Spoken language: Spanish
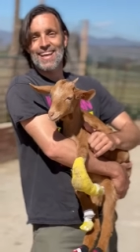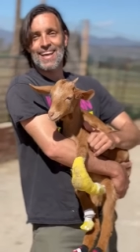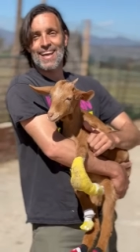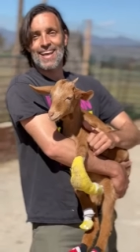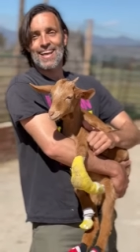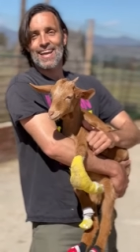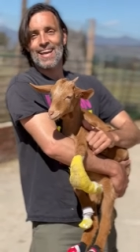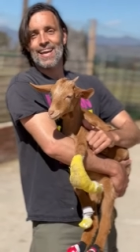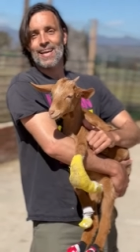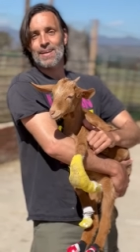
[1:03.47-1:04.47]

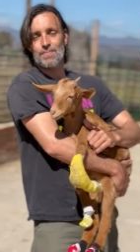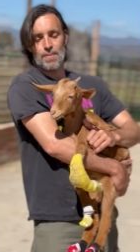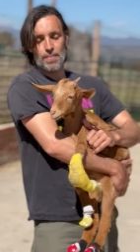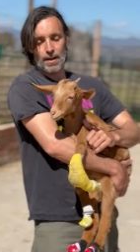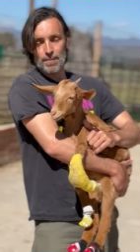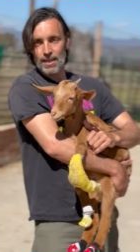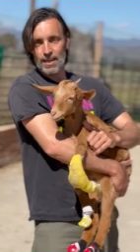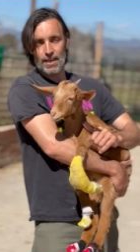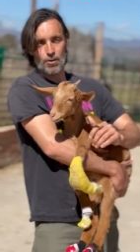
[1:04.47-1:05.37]
que para mí